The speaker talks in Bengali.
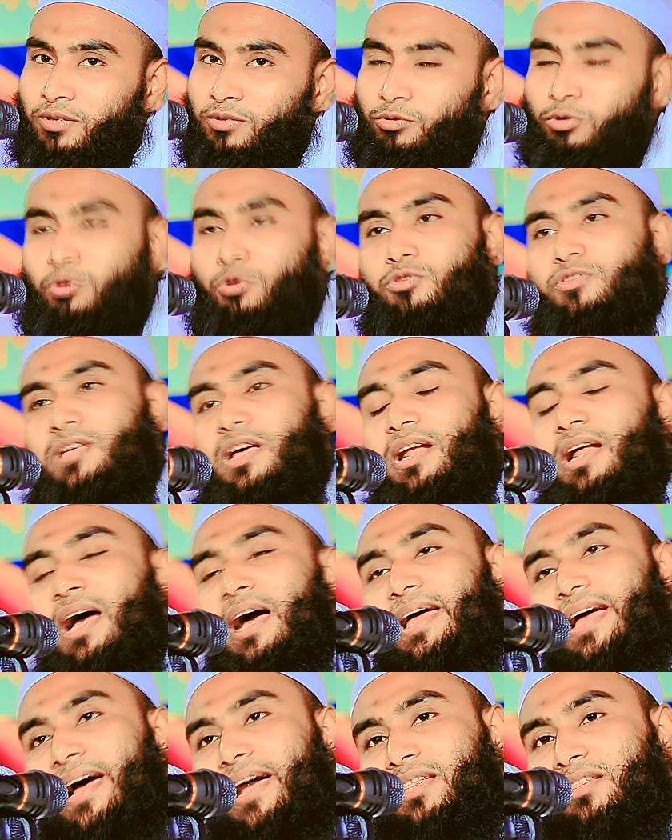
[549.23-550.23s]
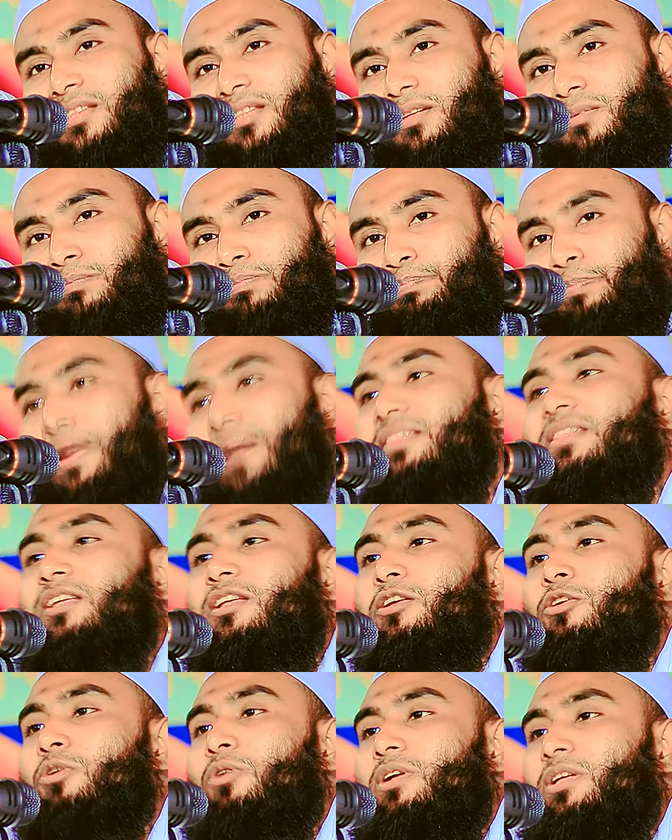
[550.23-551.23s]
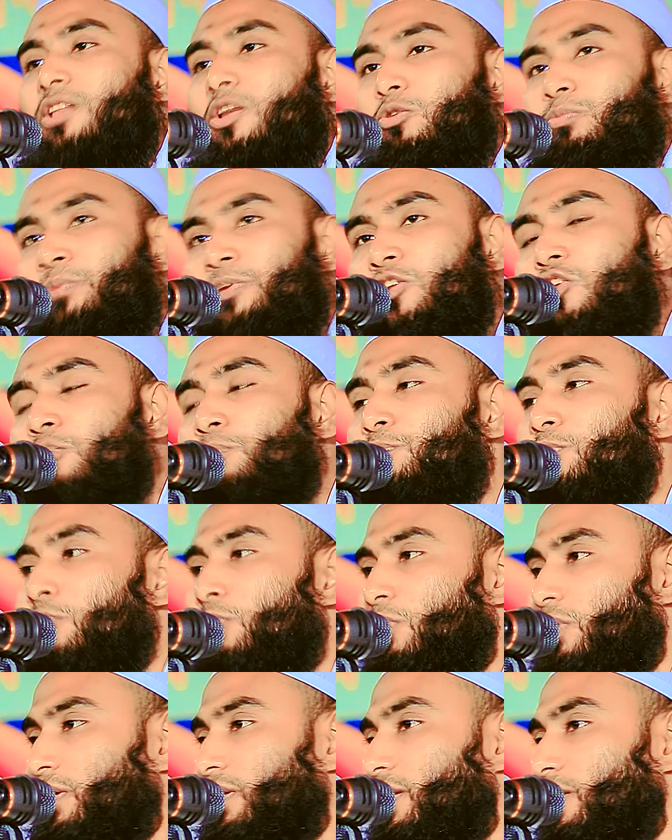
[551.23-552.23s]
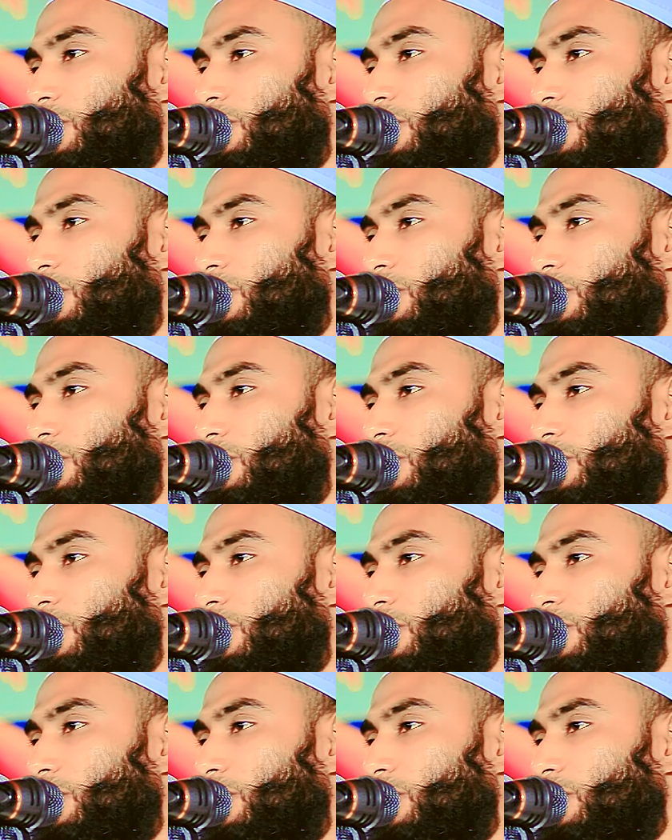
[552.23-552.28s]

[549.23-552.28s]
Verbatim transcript: তো রোজার আয়াত বাতিল করে দাও বিলুপ্ত করে